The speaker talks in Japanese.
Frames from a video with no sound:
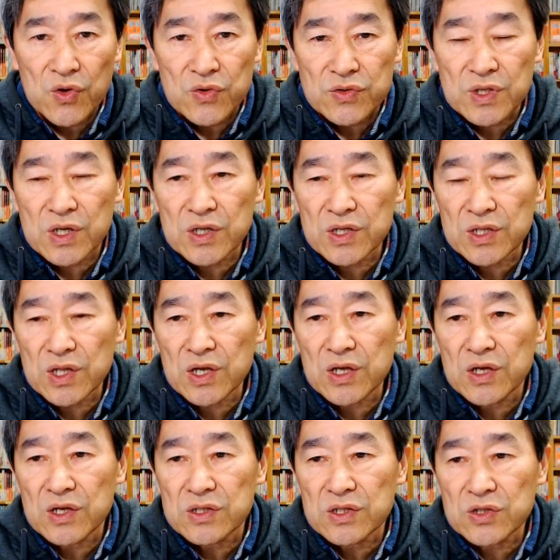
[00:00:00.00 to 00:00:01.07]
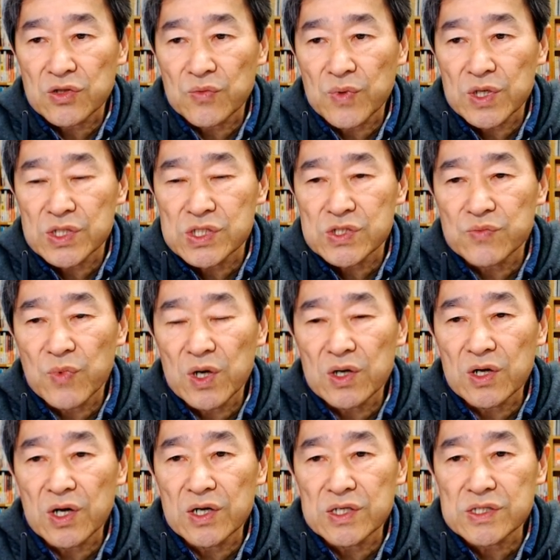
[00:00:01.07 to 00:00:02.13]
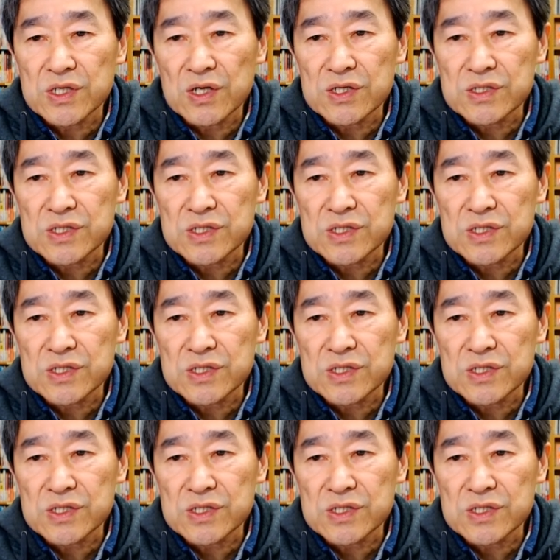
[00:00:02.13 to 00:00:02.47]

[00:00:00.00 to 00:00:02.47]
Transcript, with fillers: だからね、例えば1万回再